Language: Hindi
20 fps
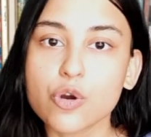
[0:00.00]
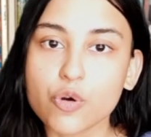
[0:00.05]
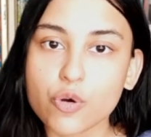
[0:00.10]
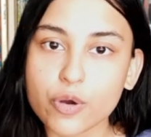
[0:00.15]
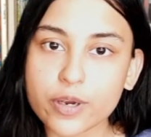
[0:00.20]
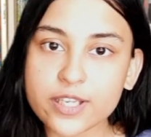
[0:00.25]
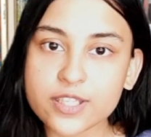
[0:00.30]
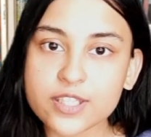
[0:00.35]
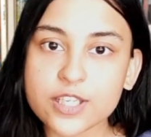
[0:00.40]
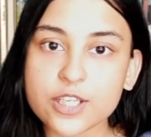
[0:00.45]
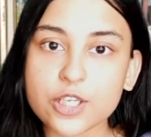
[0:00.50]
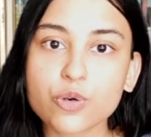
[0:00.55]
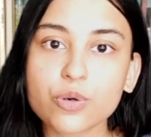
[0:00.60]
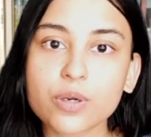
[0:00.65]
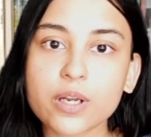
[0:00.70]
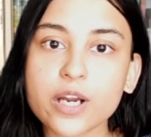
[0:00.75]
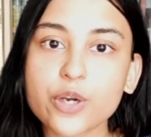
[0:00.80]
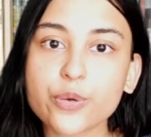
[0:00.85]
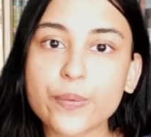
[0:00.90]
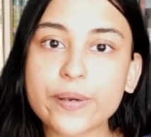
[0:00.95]
कोई
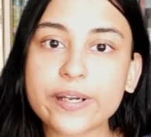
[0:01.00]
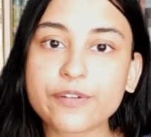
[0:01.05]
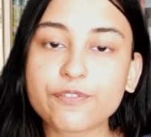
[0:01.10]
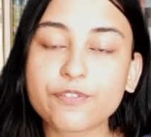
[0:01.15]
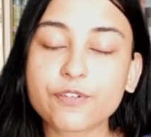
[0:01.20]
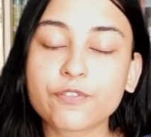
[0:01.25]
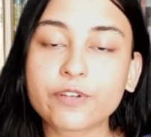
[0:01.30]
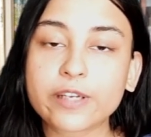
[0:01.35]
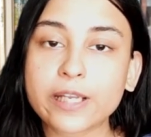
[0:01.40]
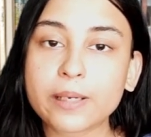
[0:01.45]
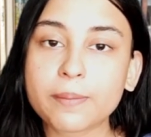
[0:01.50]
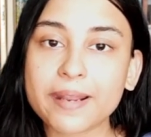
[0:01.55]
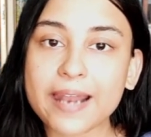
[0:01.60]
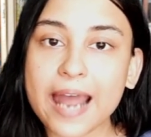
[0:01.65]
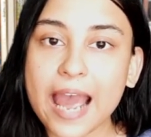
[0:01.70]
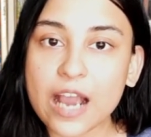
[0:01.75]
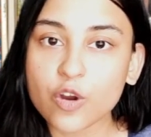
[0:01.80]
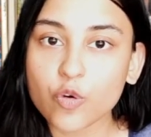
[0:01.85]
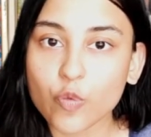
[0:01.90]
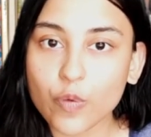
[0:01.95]
इंस्टीट्यूट अगर 2015 में
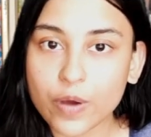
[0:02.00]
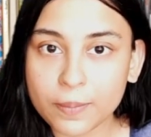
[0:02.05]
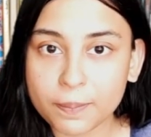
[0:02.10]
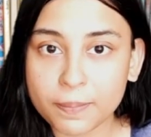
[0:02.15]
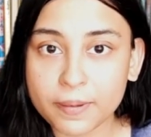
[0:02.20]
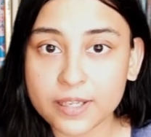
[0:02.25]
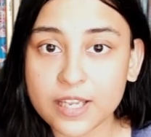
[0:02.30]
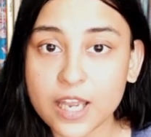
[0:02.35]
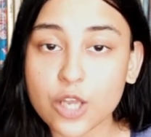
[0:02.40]
रैंक वन पे